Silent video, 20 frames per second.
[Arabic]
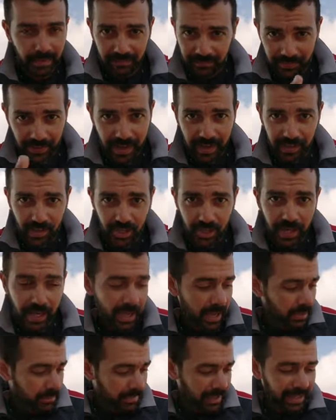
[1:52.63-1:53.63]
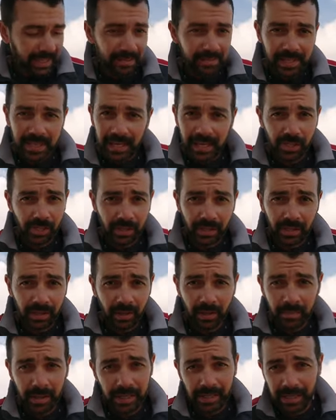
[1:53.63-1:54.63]
ما ينفعش من 5 ل 20
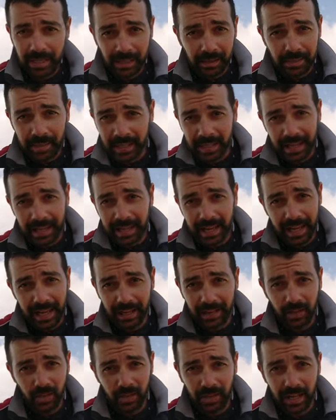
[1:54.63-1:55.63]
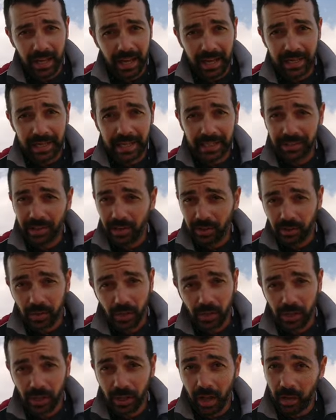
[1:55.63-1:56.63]
جرام يعني تقريبا اقل حاجه تحطها عليها
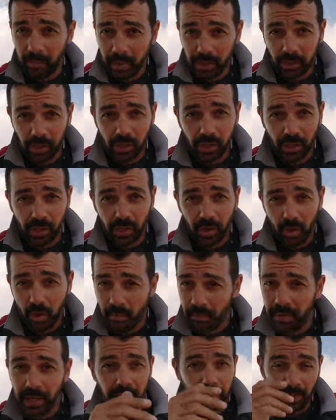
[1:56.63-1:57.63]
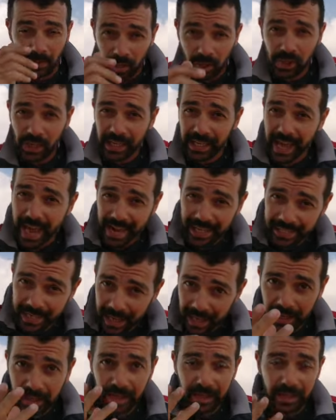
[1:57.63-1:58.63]
13 14 جرام 12
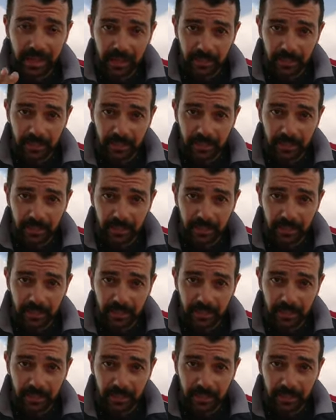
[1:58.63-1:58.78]
يعني ها